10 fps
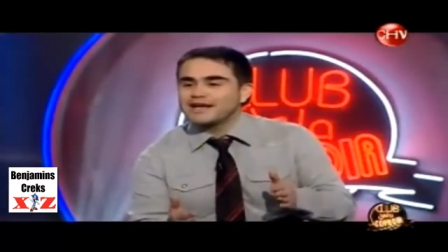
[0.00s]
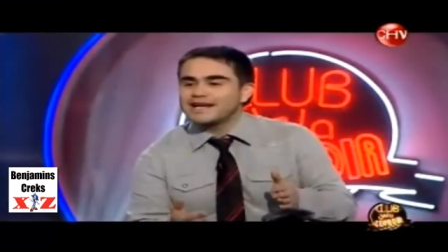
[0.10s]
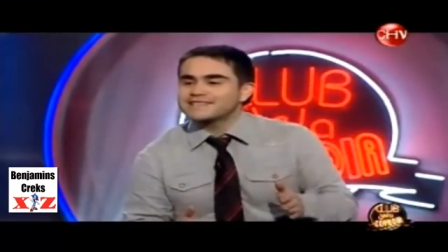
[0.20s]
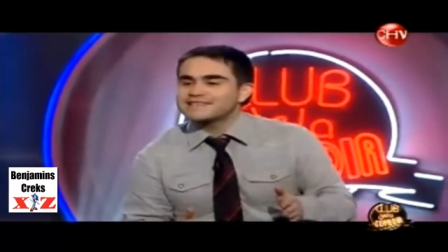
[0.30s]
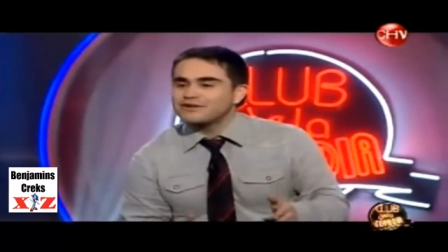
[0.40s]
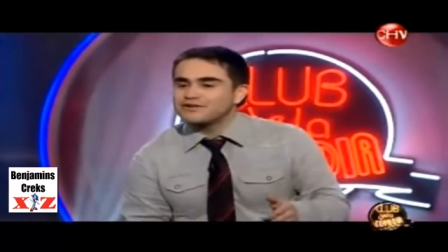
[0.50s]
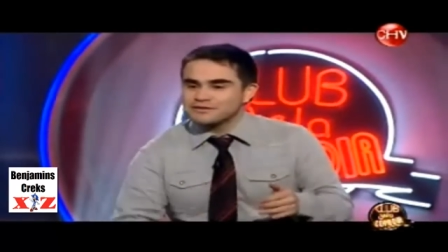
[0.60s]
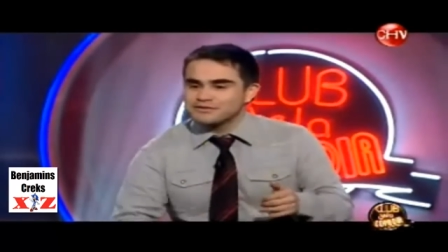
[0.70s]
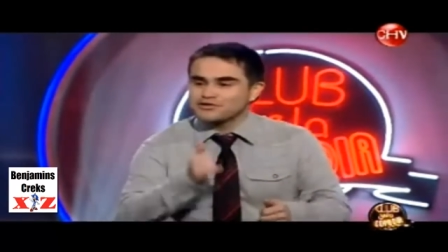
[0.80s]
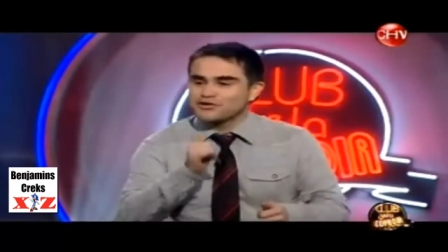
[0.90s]
en el asado,
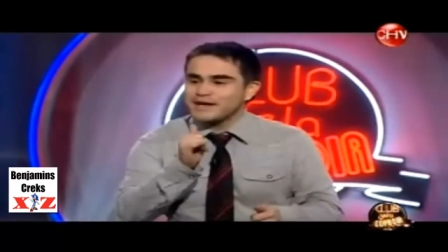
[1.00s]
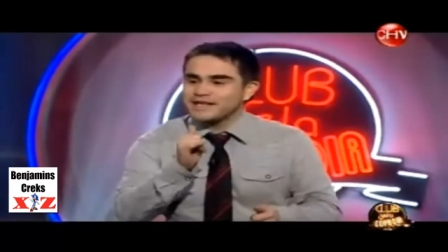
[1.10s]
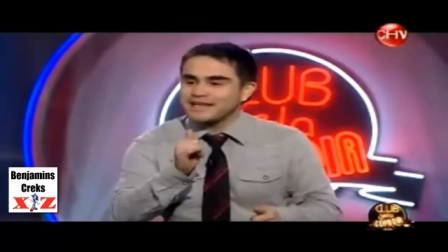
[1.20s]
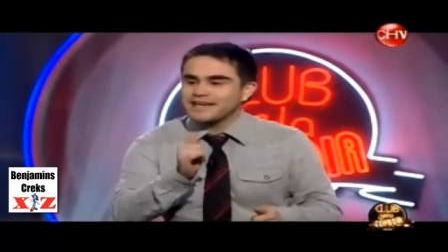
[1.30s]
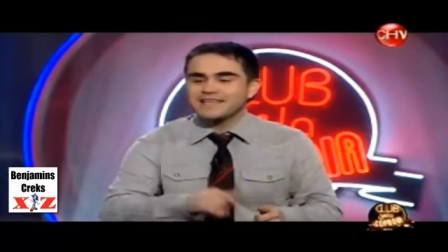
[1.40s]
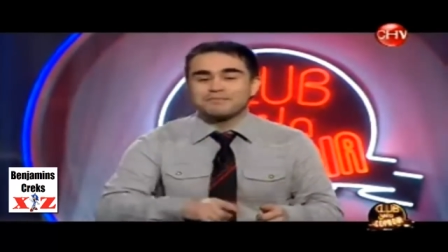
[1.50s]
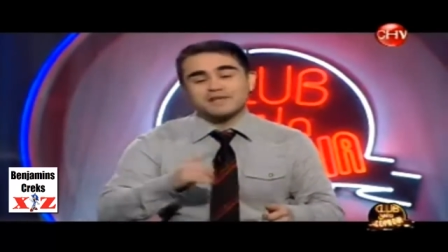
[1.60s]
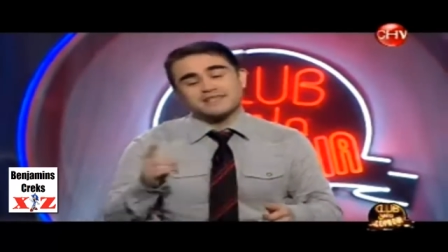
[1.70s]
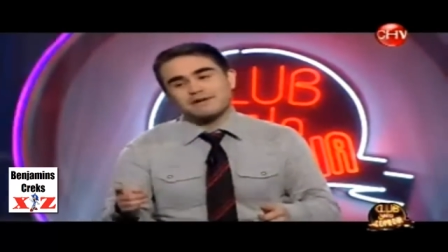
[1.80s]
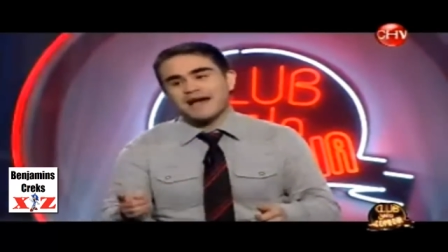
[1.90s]
toman su copete y
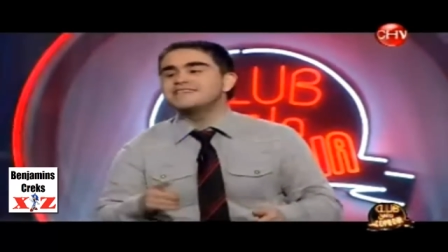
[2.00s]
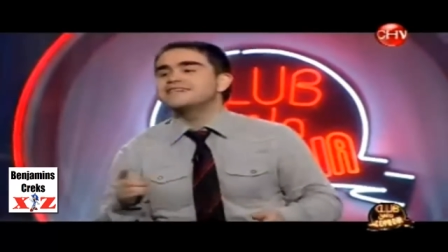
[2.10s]
después de esa ahí